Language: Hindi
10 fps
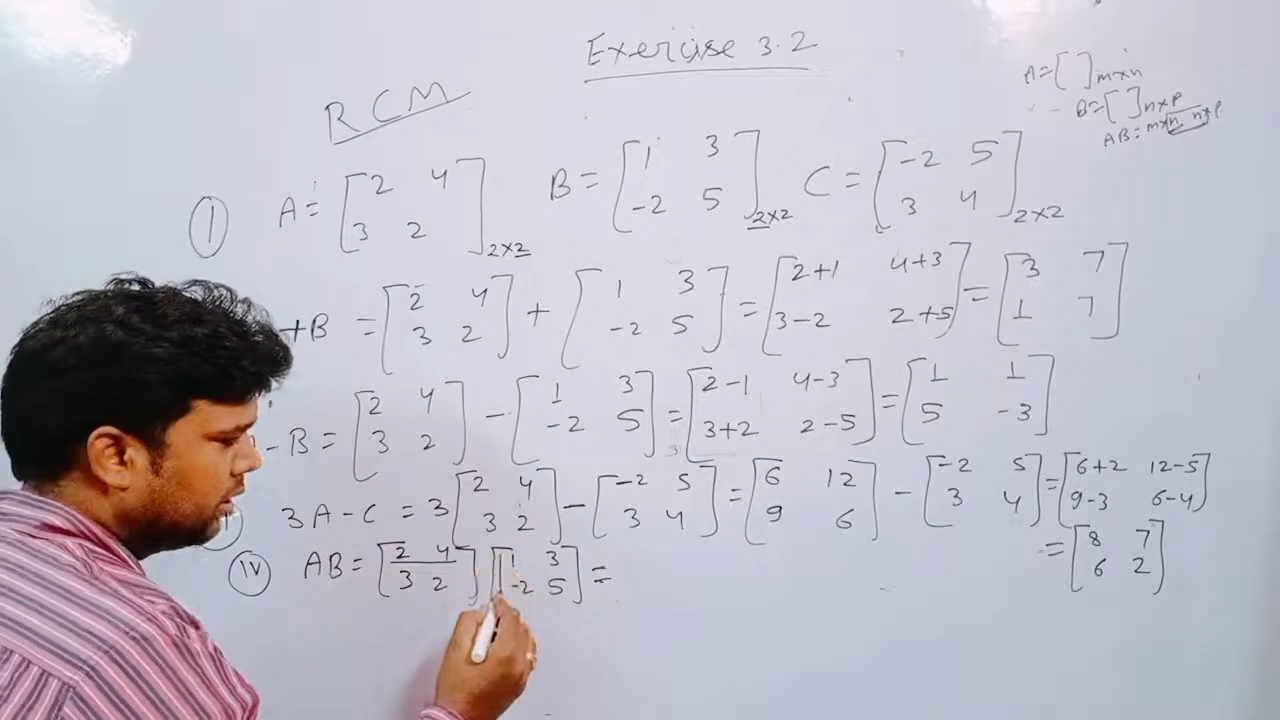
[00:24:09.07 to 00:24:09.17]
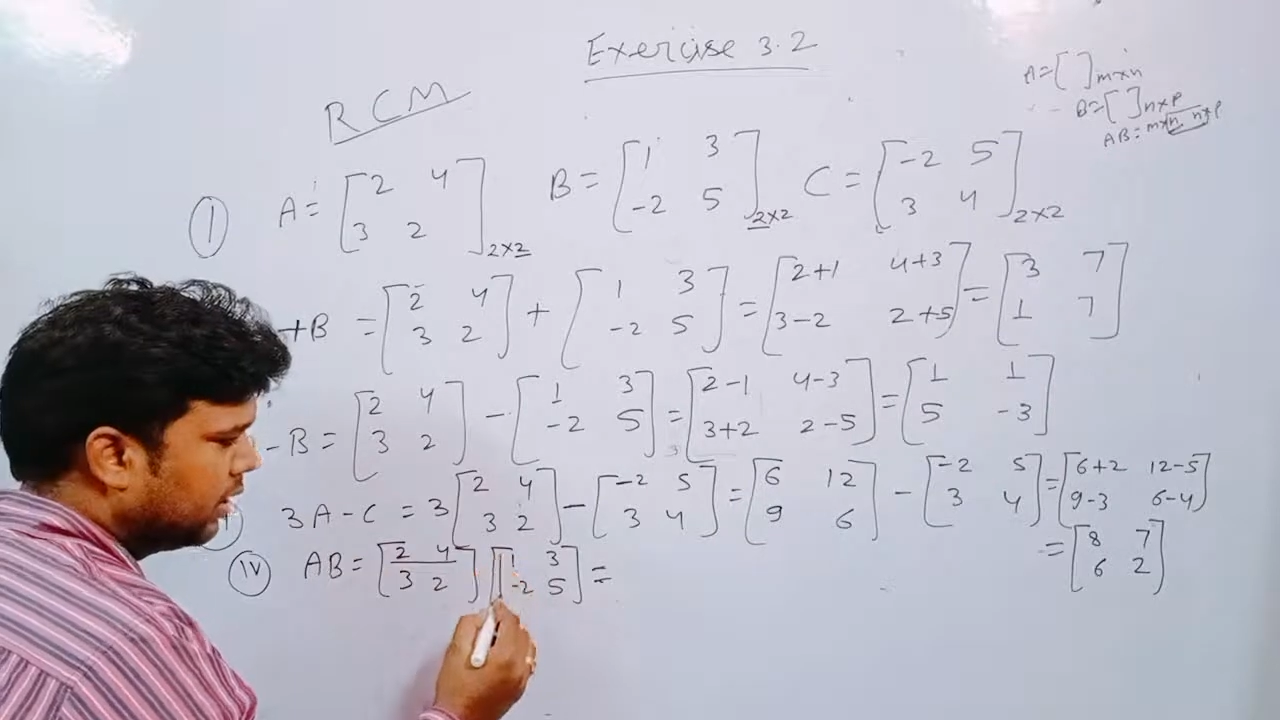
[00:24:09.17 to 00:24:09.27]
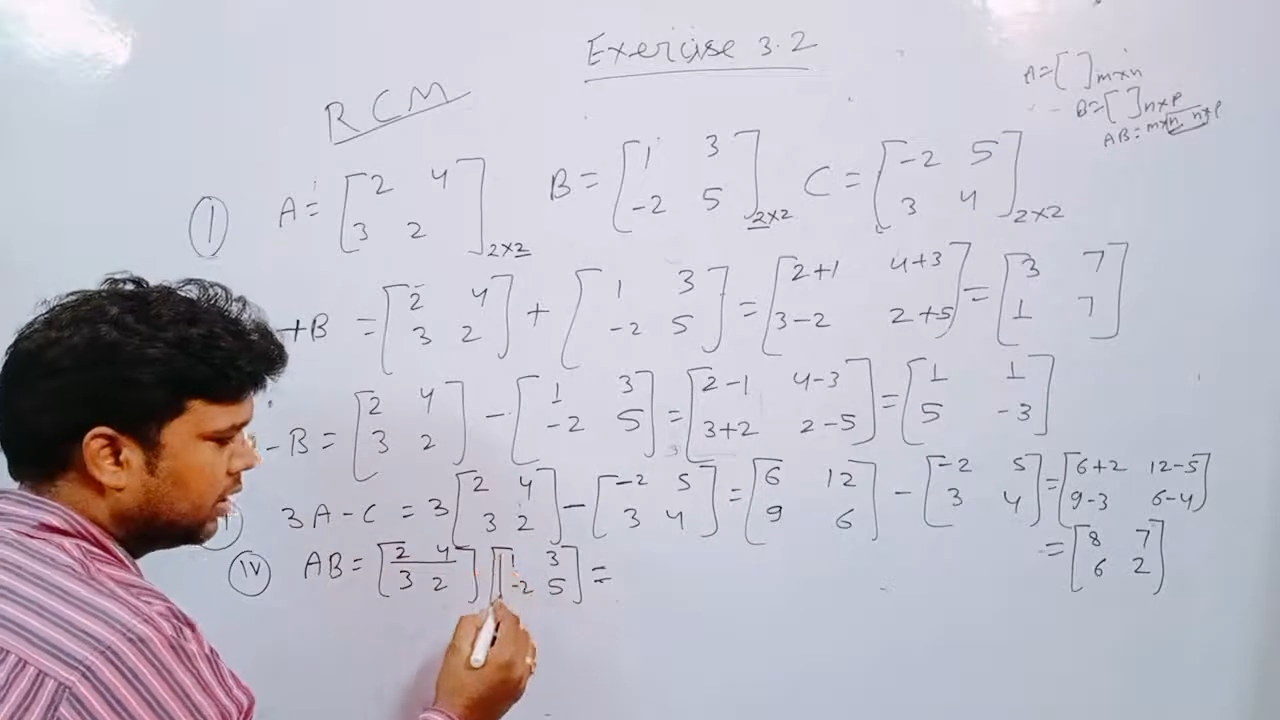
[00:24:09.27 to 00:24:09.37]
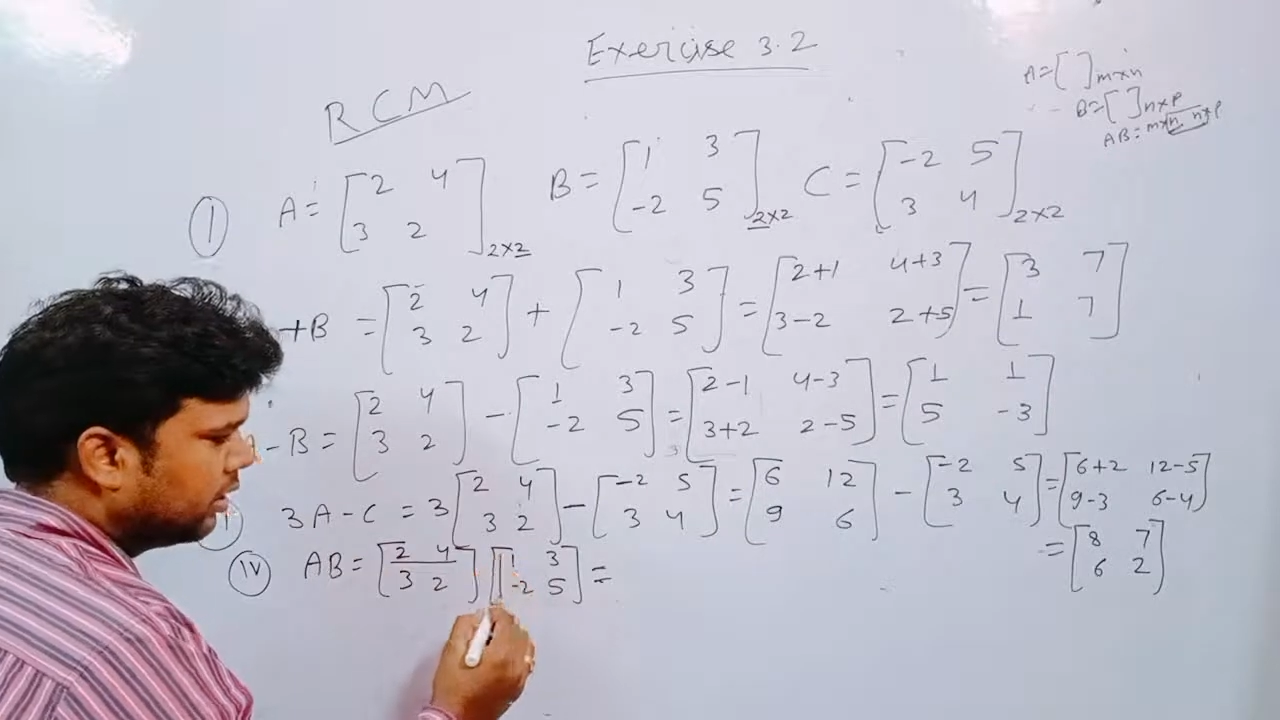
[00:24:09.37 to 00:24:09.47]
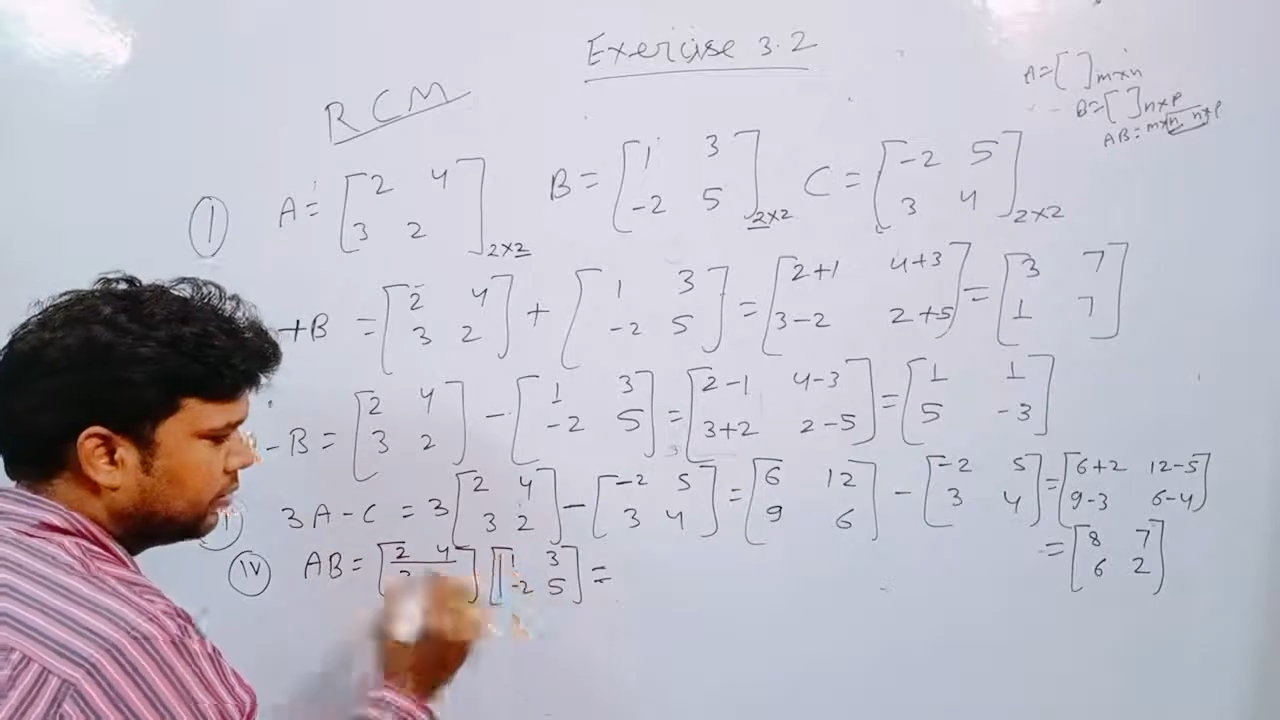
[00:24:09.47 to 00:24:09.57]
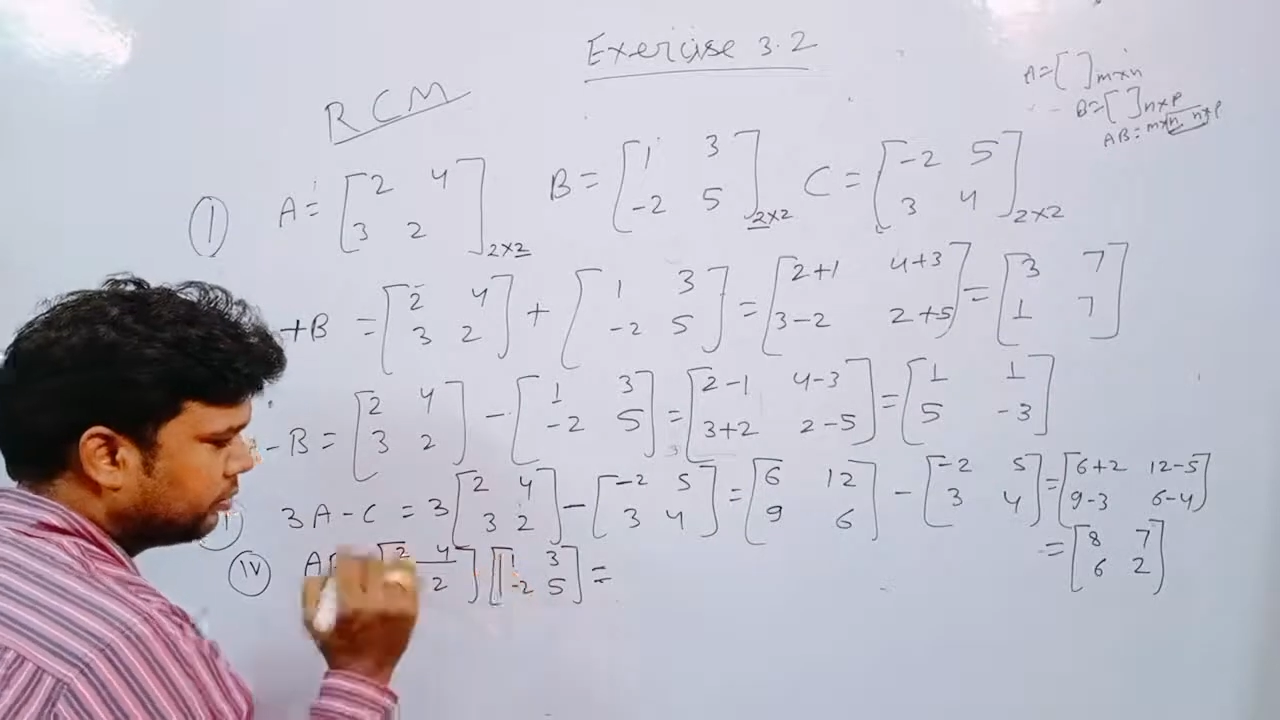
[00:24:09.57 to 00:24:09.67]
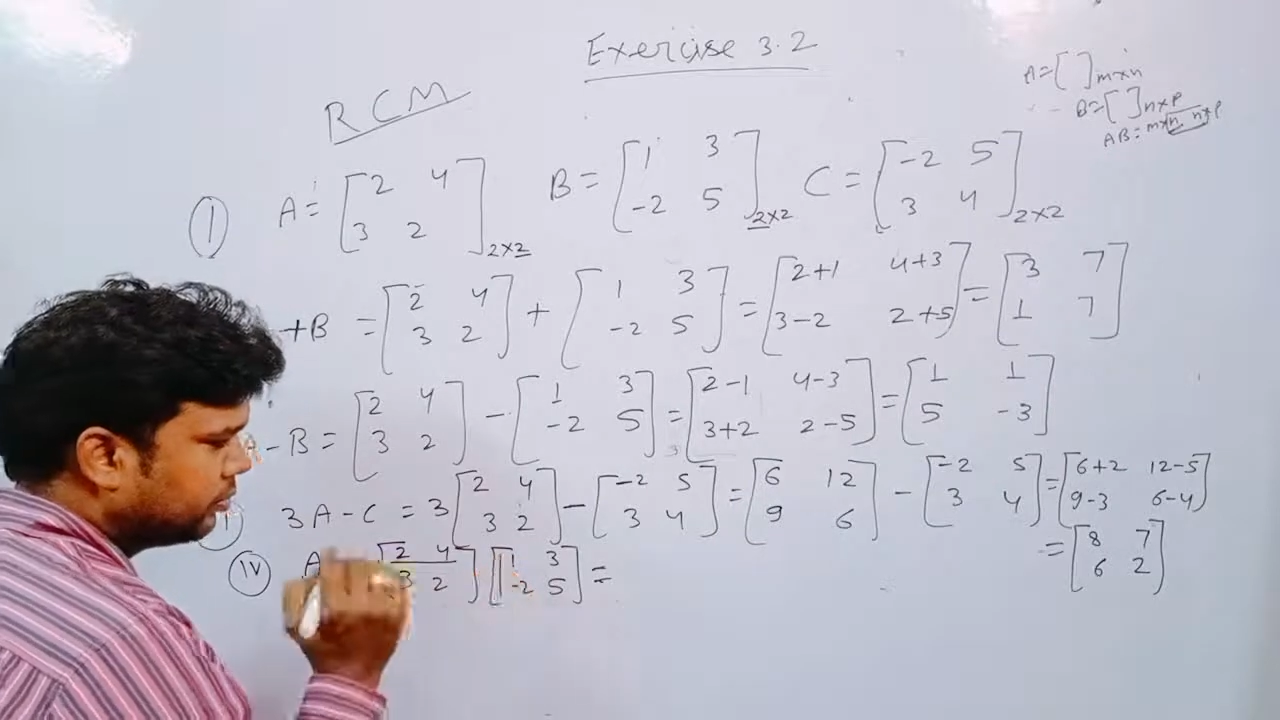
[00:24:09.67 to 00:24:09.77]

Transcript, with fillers: मिलेगा